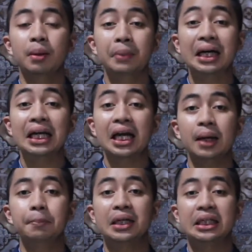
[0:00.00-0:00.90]

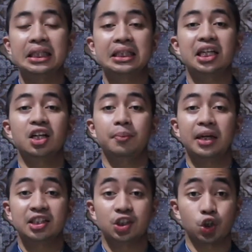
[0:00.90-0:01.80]
pengenahan penderitaan
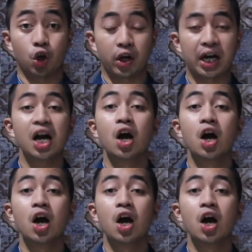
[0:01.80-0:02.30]
kepada seseorang